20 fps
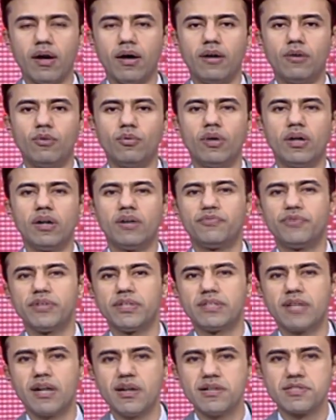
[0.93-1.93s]
وفي
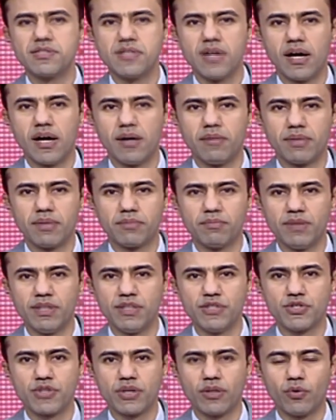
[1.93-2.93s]
تعز داهمت
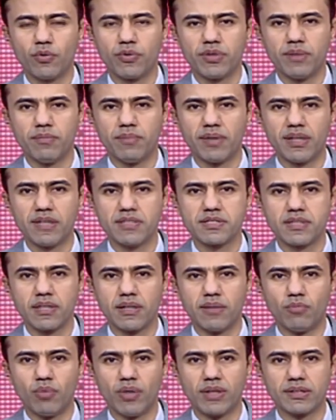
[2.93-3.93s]
ميليشيا الحوثي
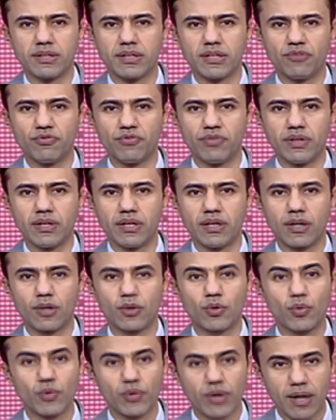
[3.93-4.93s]
منازل مواطنين في
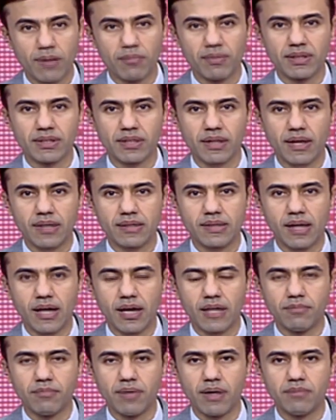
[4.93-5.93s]
قرى منطقة
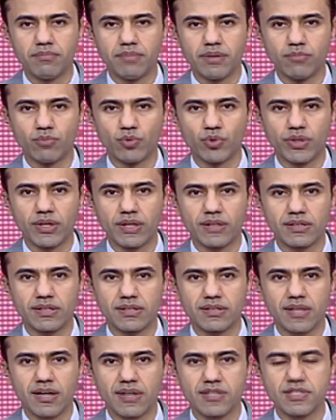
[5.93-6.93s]
الحيمة بمديرية
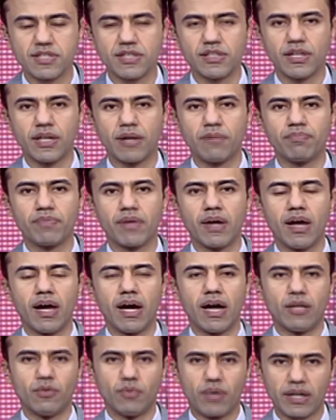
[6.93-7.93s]
التعزية
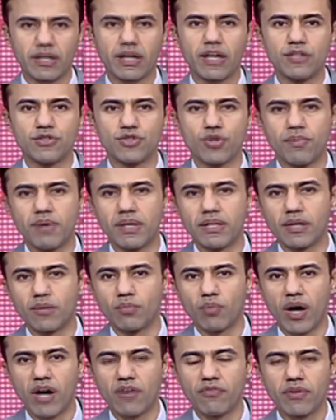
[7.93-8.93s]
الواقعة شمالية
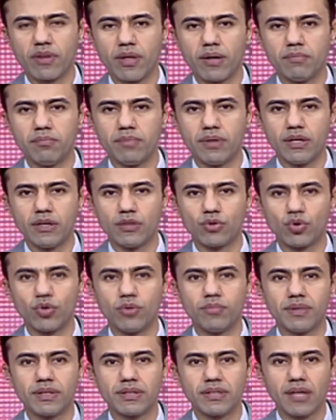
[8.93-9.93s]
المحافظة
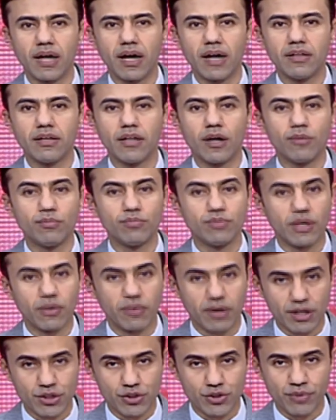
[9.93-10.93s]
بتهمة أنهم
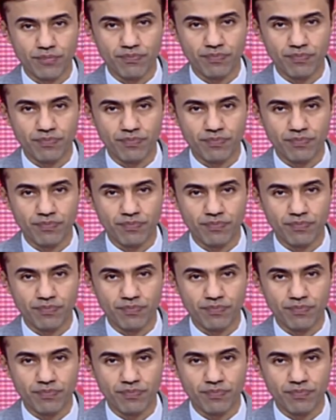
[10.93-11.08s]
دواعش